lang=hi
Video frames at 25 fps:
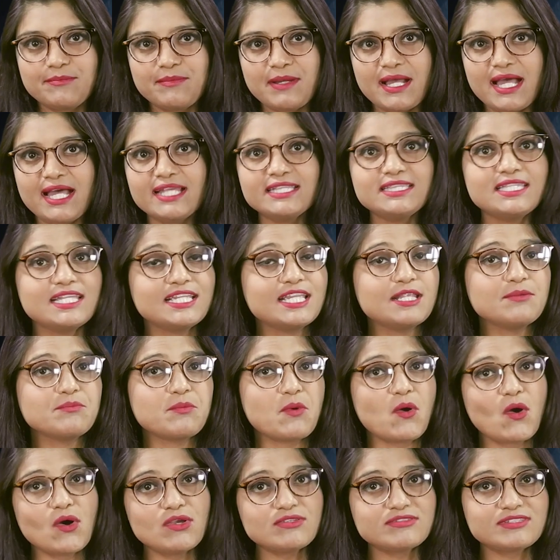की बात
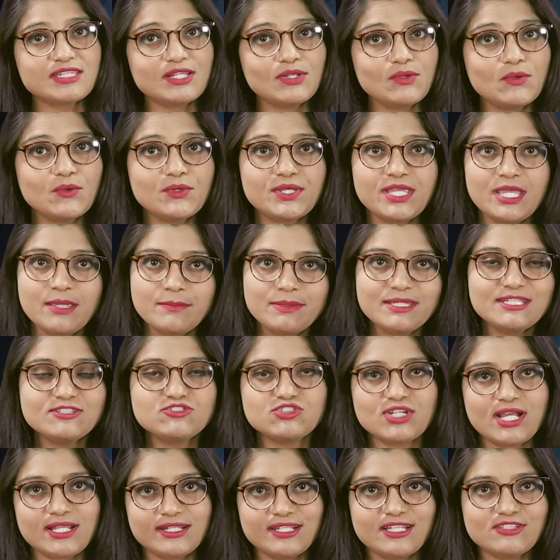लेकिन बहुत से लोग ये भी
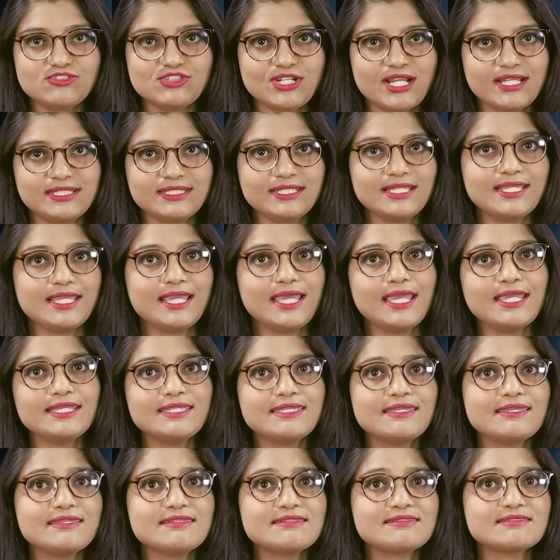जानना चाहते हैं
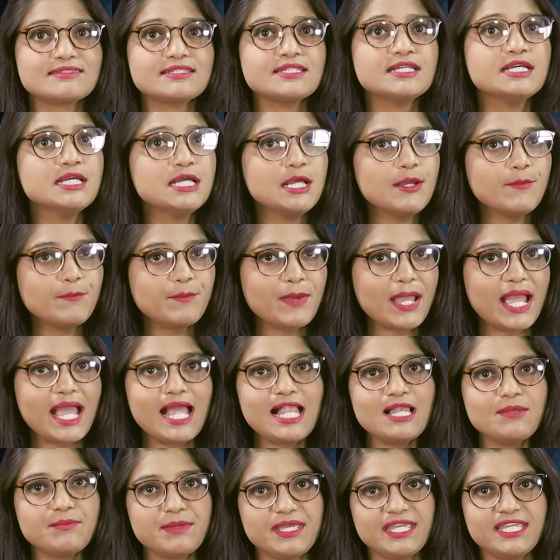कि इस
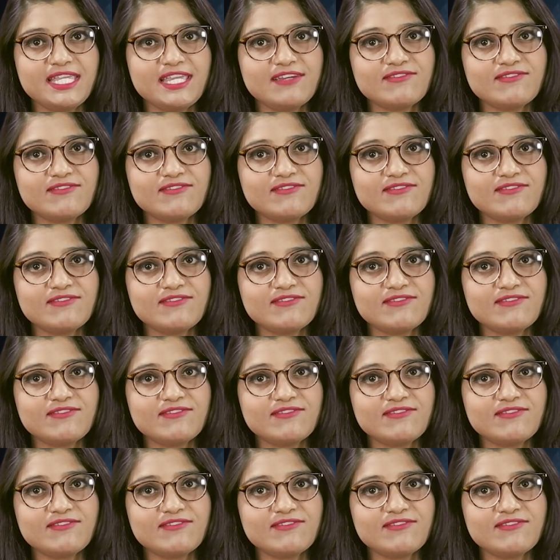पहल में